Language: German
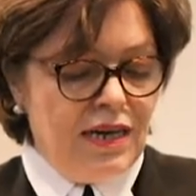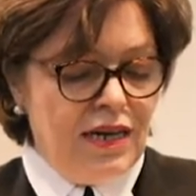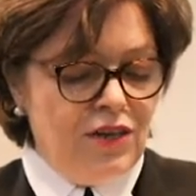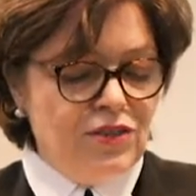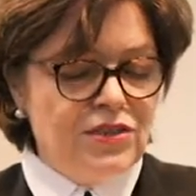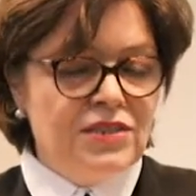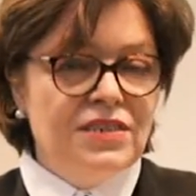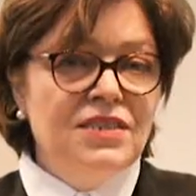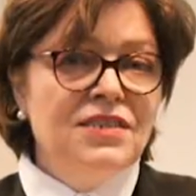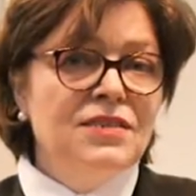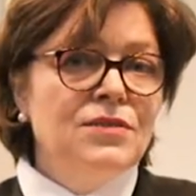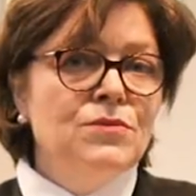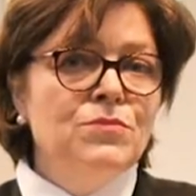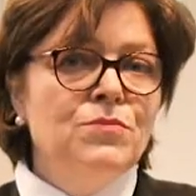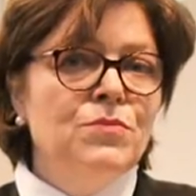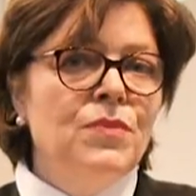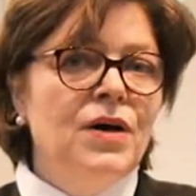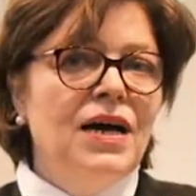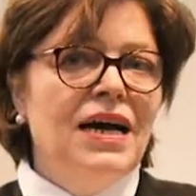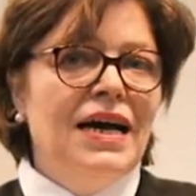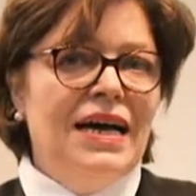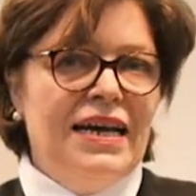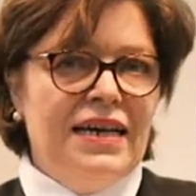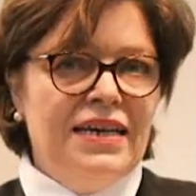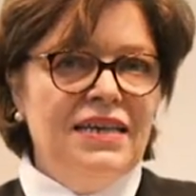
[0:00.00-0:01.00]
Aus diesem
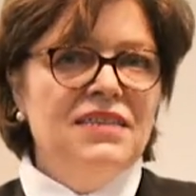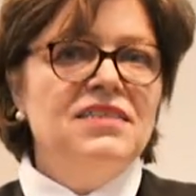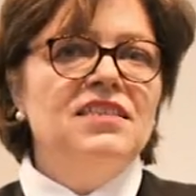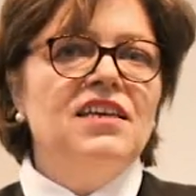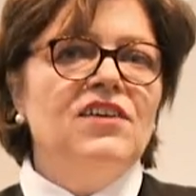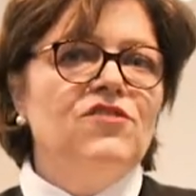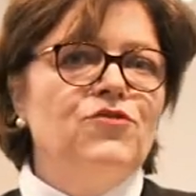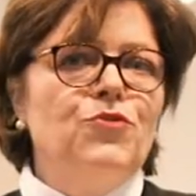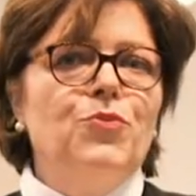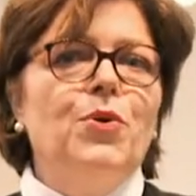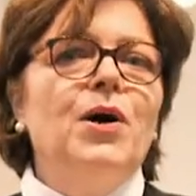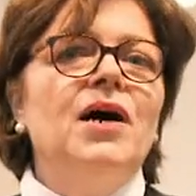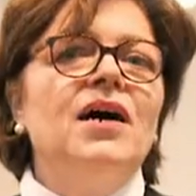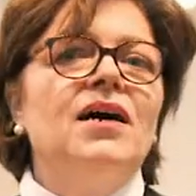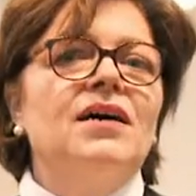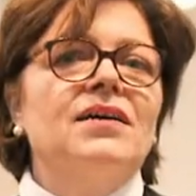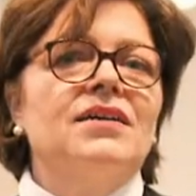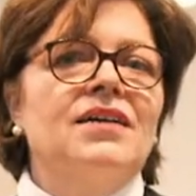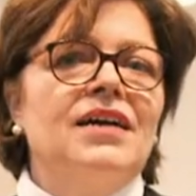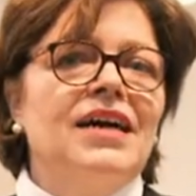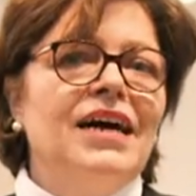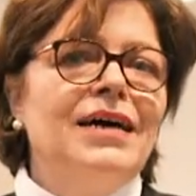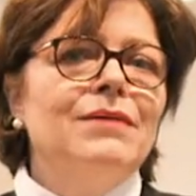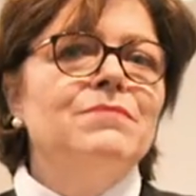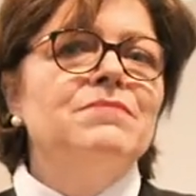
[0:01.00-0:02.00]
Reservoir
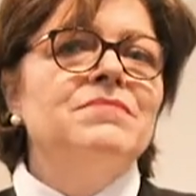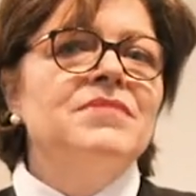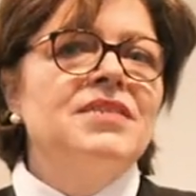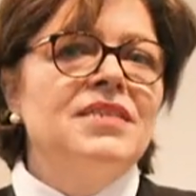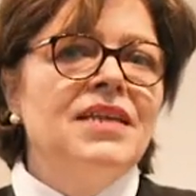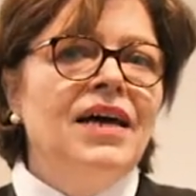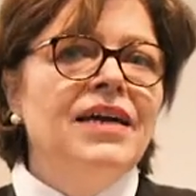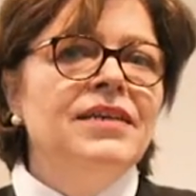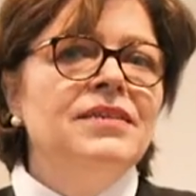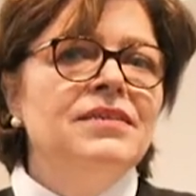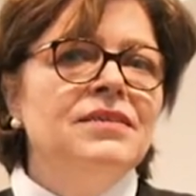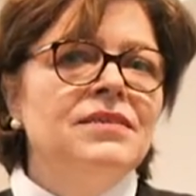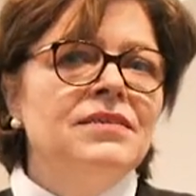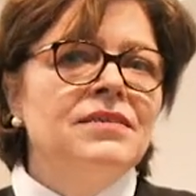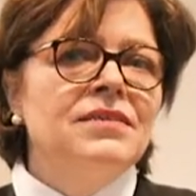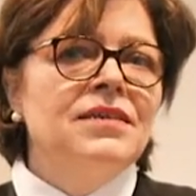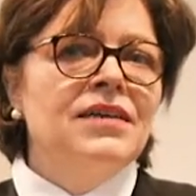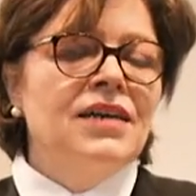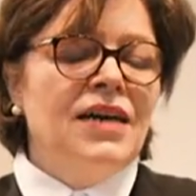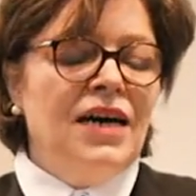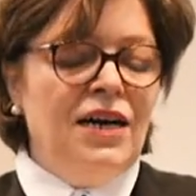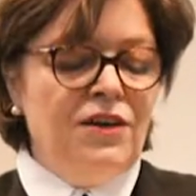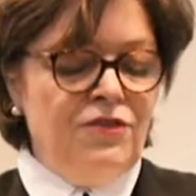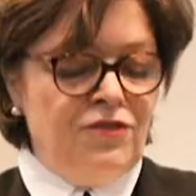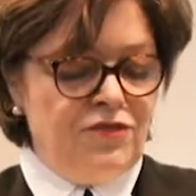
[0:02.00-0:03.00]
kam seine
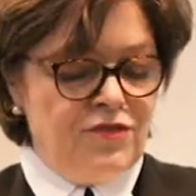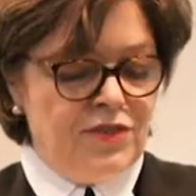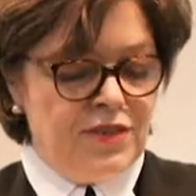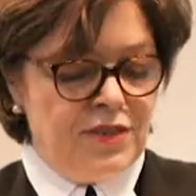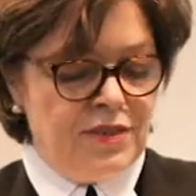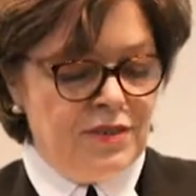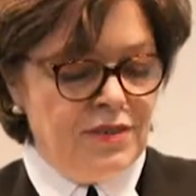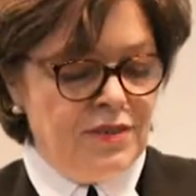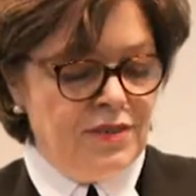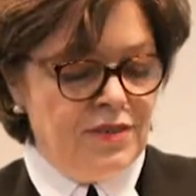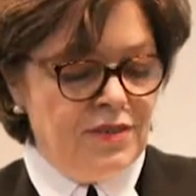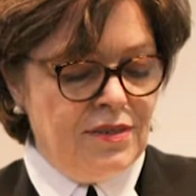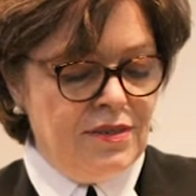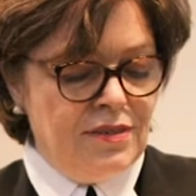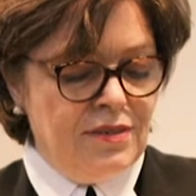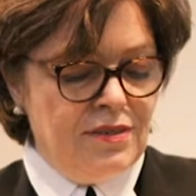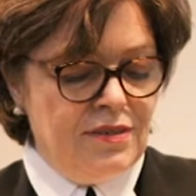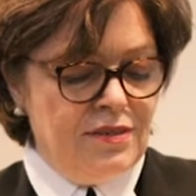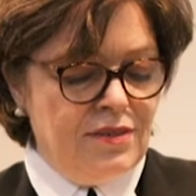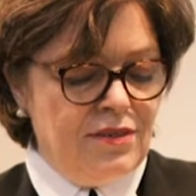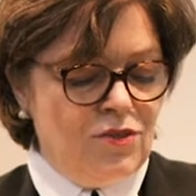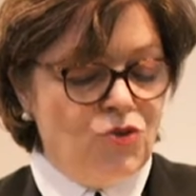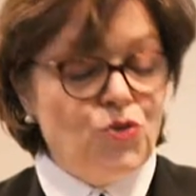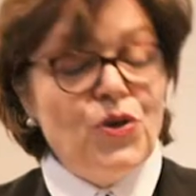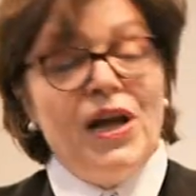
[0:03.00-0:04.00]
Kraft
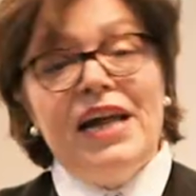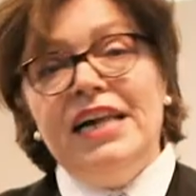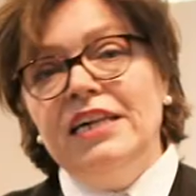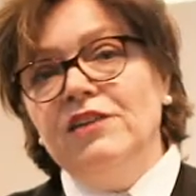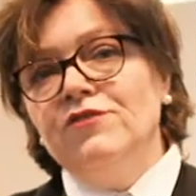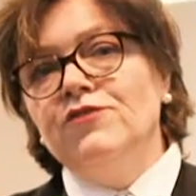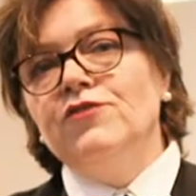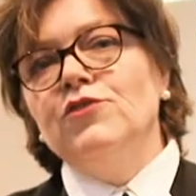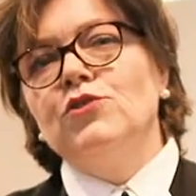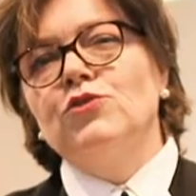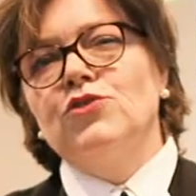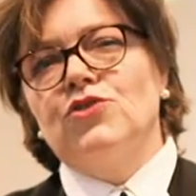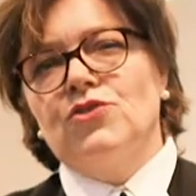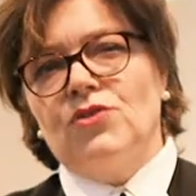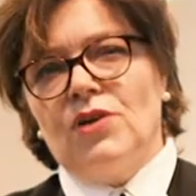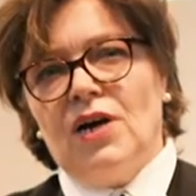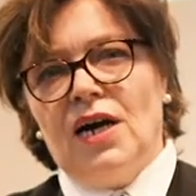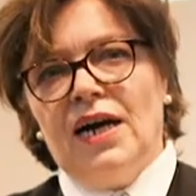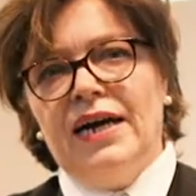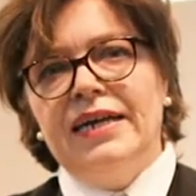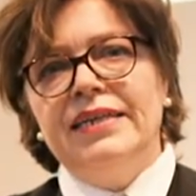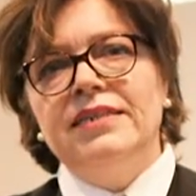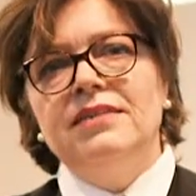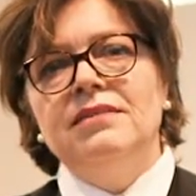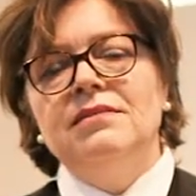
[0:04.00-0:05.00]
zu helfen und
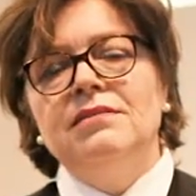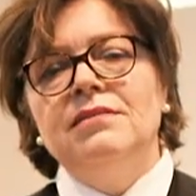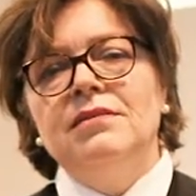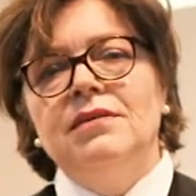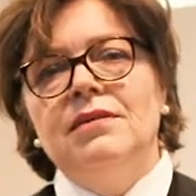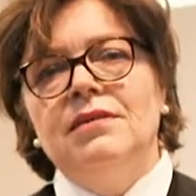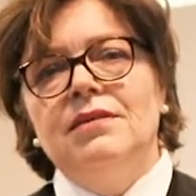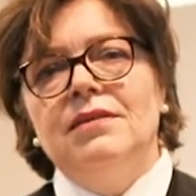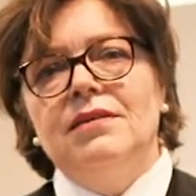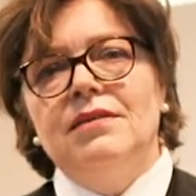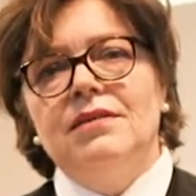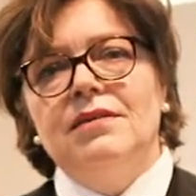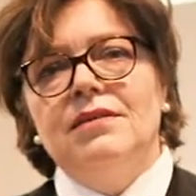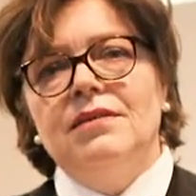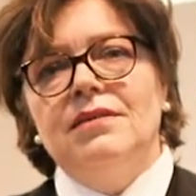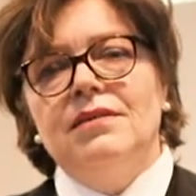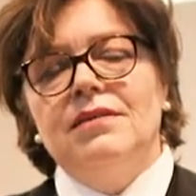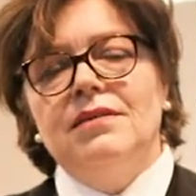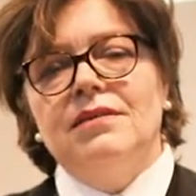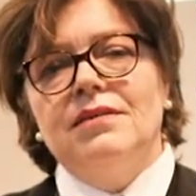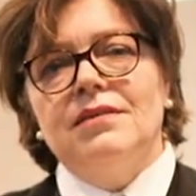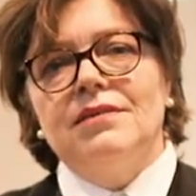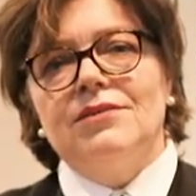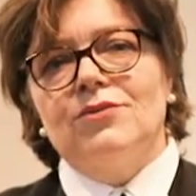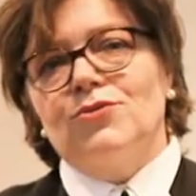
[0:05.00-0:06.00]
zu heilen,
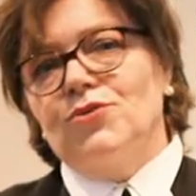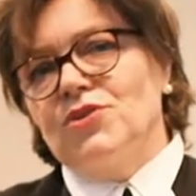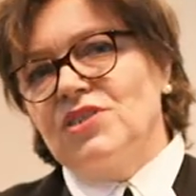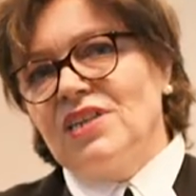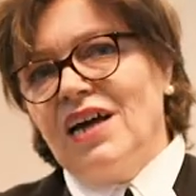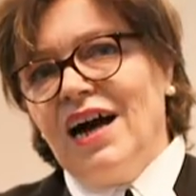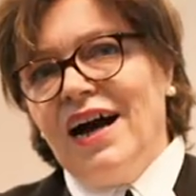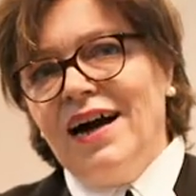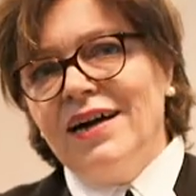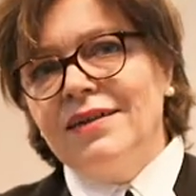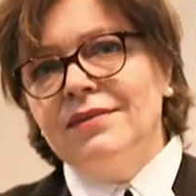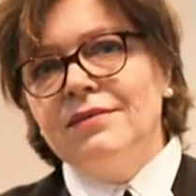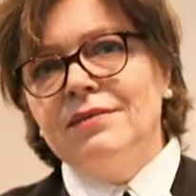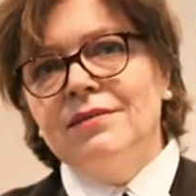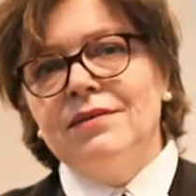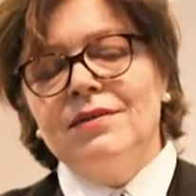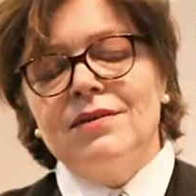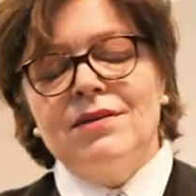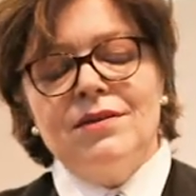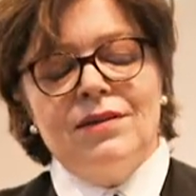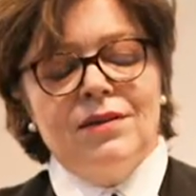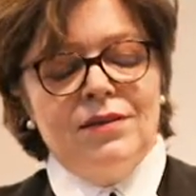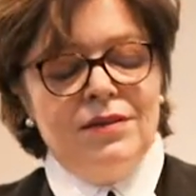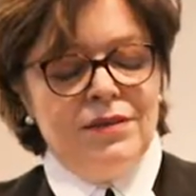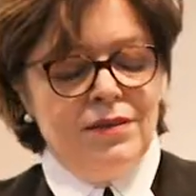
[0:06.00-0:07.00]
zu tragen
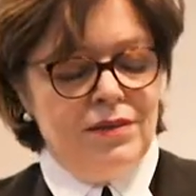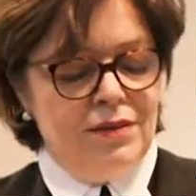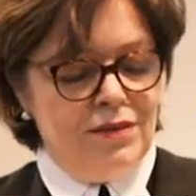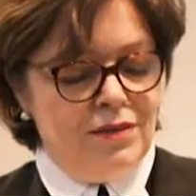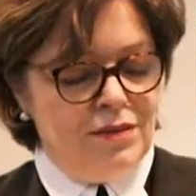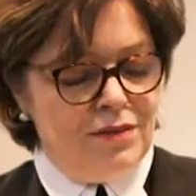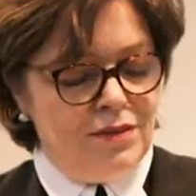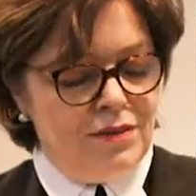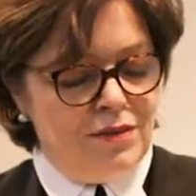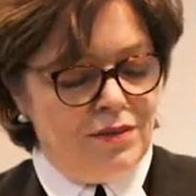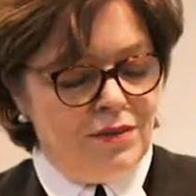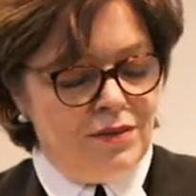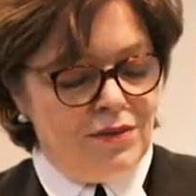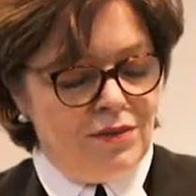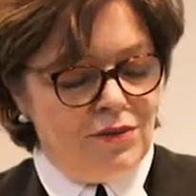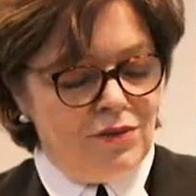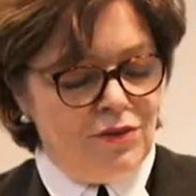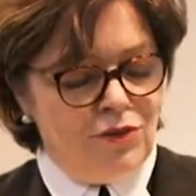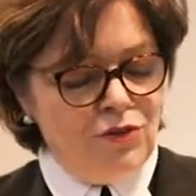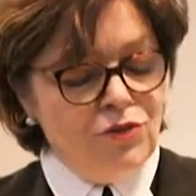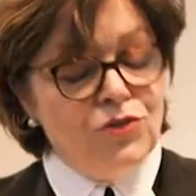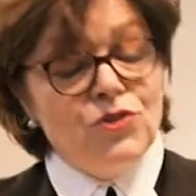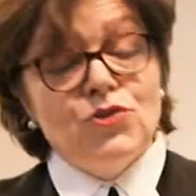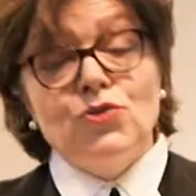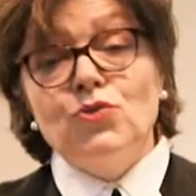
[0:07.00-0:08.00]

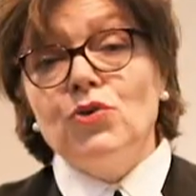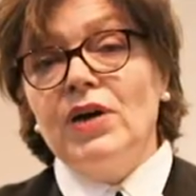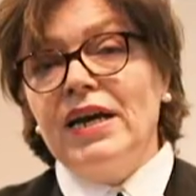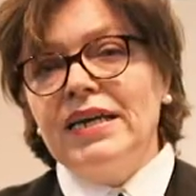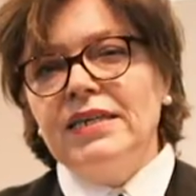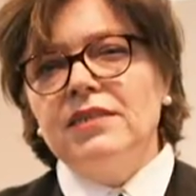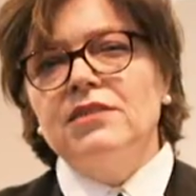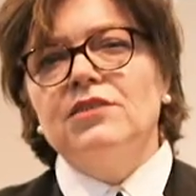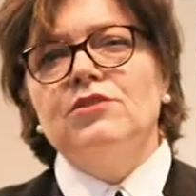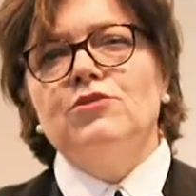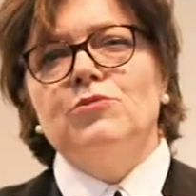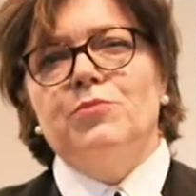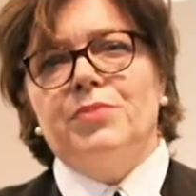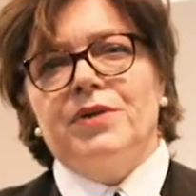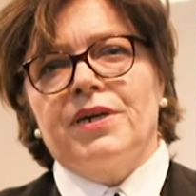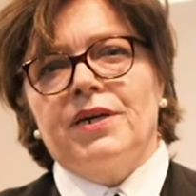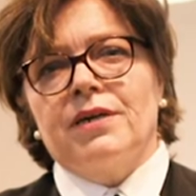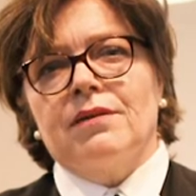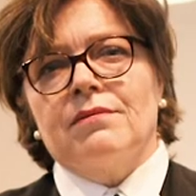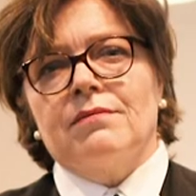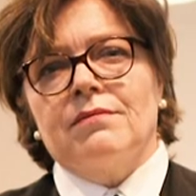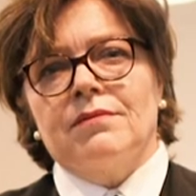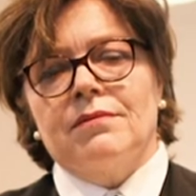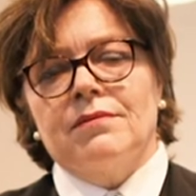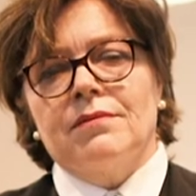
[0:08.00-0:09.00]
und
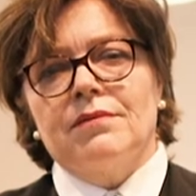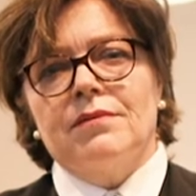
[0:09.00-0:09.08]
zurechtzubringen.